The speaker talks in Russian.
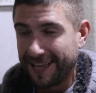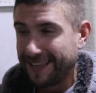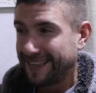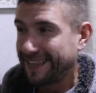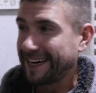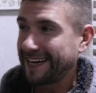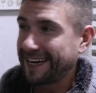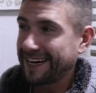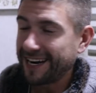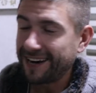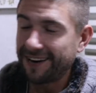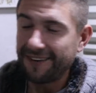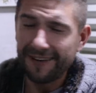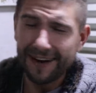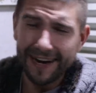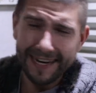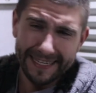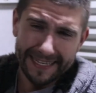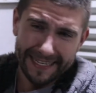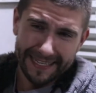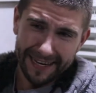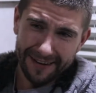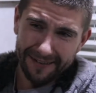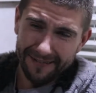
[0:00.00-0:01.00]
На
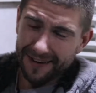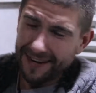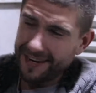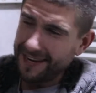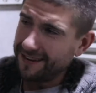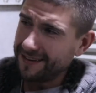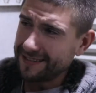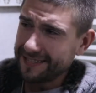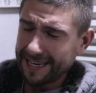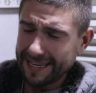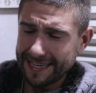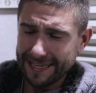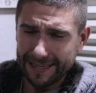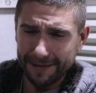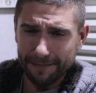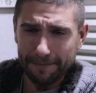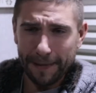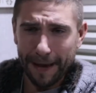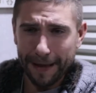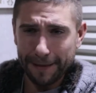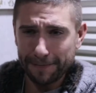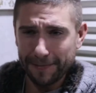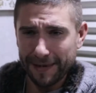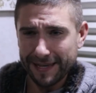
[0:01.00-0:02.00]
кровати там валялось какие-то
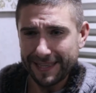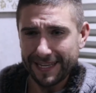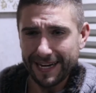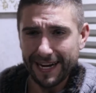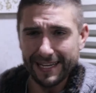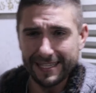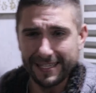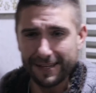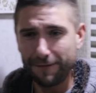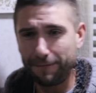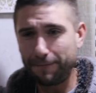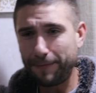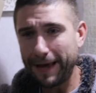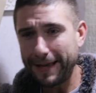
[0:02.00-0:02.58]
5 матрасов,